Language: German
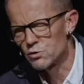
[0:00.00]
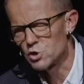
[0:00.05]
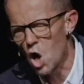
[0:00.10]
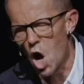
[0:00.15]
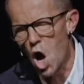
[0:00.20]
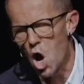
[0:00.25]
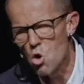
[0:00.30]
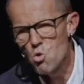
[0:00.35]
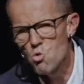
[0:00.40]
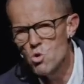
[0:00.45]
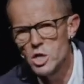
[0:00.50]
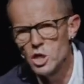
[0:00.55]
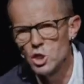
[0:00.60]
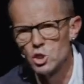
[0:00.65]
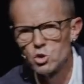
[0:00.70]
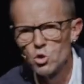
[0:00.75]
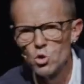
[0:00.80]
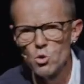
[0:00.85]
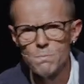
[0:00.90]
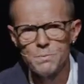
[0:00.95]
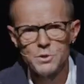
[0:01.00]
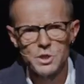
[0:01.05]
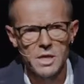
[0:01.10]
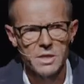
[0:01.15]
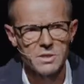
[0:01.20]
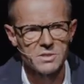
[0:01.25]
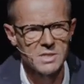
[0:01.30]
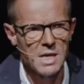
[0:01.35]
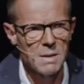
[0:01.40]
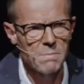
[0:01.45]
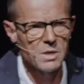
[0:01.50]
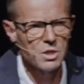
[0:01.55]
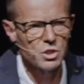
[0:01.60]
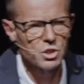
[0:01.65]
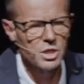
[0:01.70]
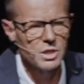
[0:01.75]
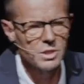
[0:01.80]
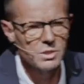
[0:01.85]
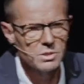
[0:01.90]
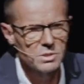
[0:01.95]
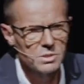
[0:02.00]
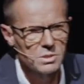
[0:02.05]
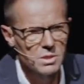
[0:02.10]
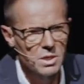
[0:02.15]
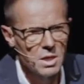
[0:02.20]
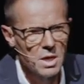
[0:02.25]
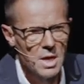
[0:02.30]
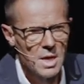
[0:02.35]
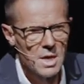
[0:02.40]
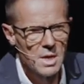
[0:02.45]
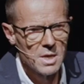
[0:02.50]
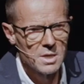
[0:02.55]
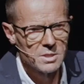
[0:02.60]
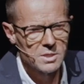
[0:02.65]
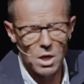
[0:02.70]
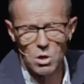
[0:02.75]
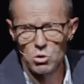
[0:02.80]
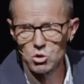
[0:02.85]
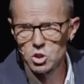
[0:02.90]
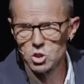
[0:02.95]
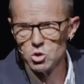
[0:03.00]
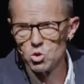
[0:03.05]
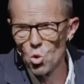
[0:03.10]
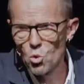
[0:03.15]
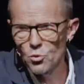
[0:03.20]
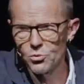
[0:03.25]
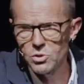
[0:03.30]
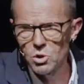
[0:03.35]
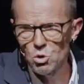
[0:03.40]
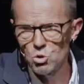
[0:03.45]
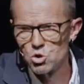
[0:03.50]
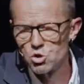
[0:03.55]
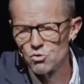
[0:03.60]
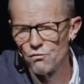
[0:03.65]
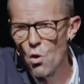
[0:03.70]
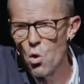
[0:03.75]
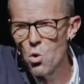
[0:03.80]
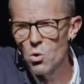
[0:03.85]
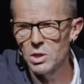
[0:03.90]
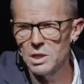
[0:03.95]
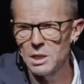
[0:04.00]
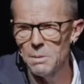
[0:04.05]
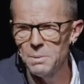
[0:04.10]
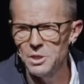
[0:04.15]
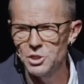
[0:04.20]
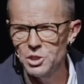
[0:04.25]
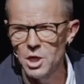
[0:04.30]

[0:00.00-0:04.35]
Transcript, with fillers: auf das Allerstrübste hat zusammengeschissen, so als Nutte und Schwuchtel